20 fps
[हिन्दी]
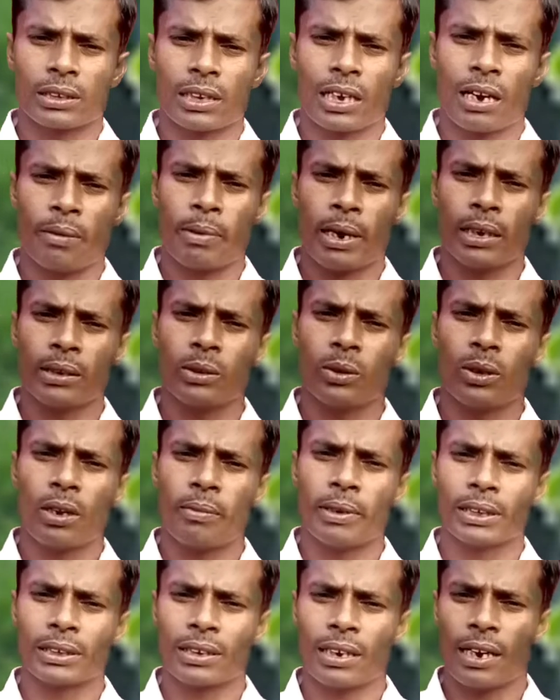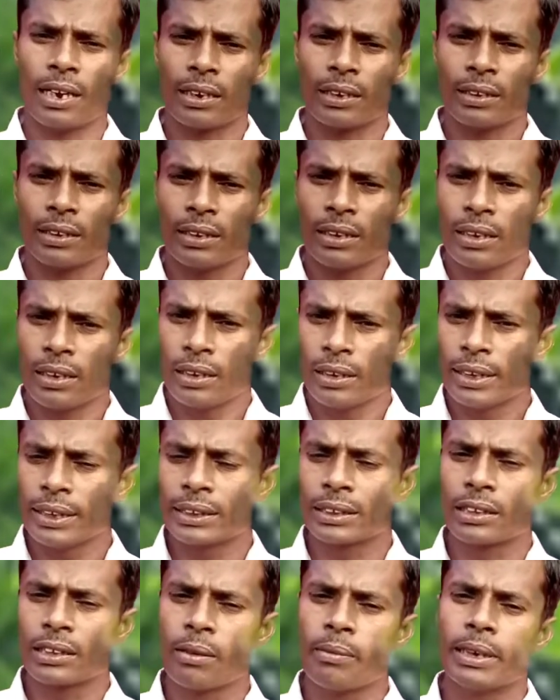किसान भाइयों नमस्कार
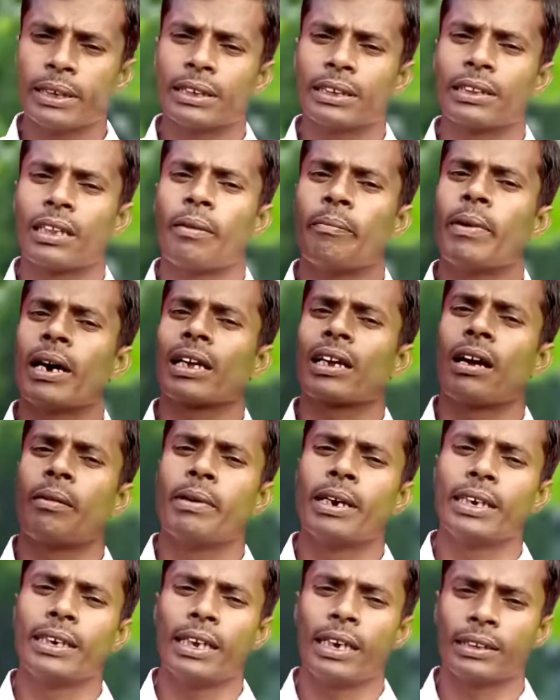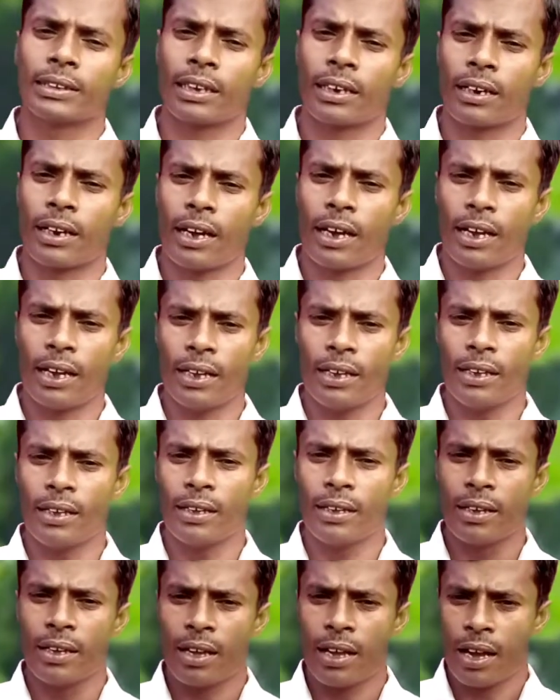इस समय सितंबर का महीना चल रहा है
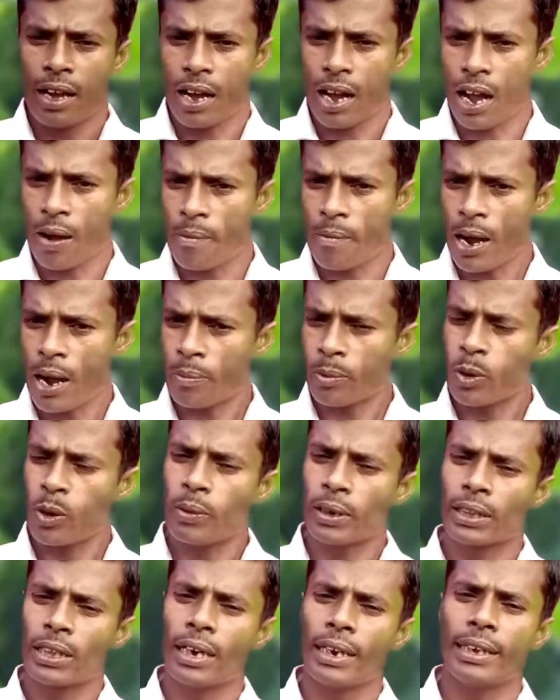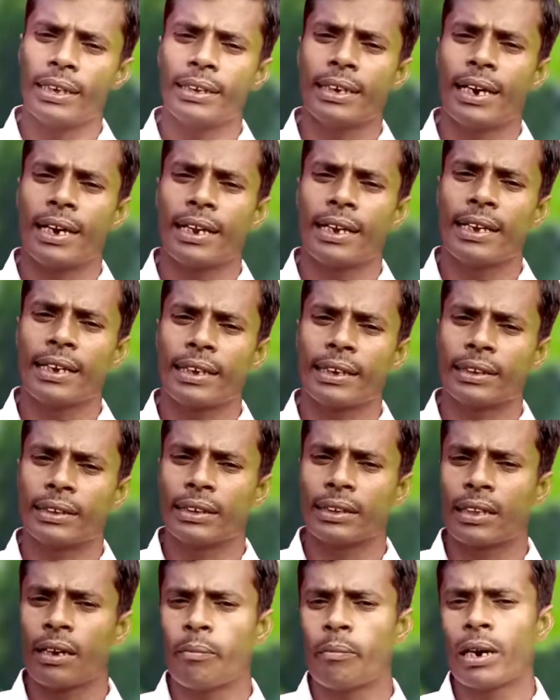हम आपको बताने जा रहे हैं कि
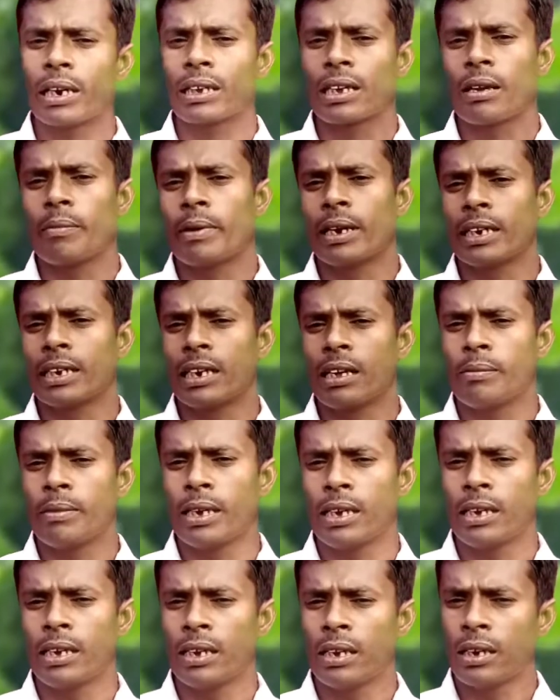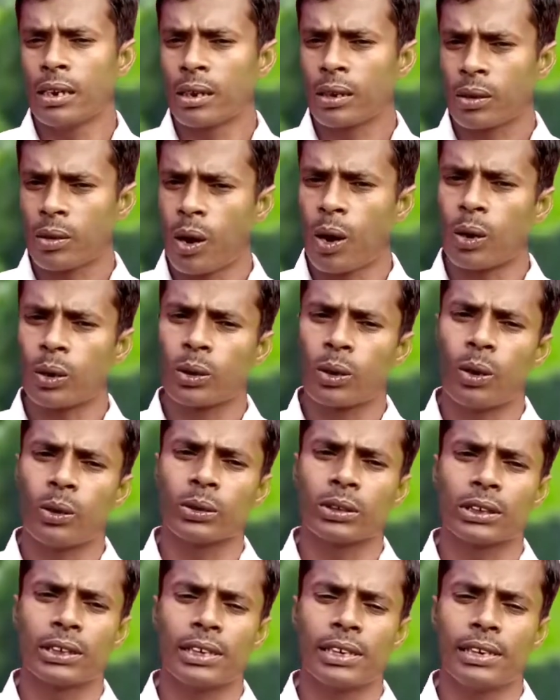सितंबर के महीने में कौन
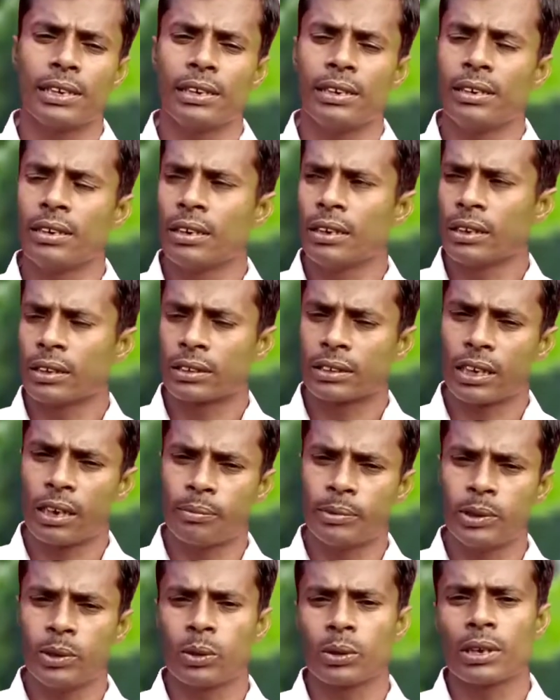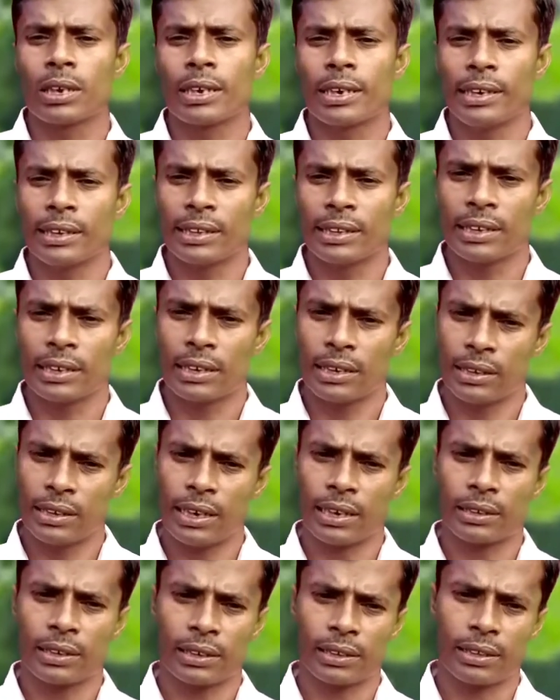कौन सी सब्जियों की खेती की
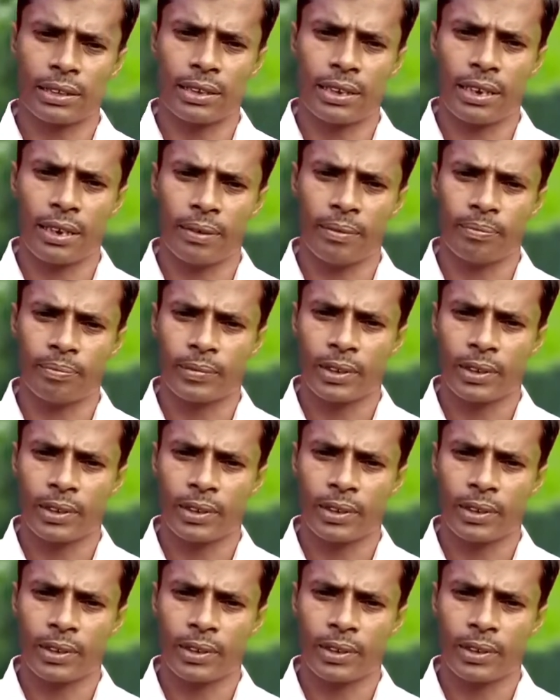जा सकती है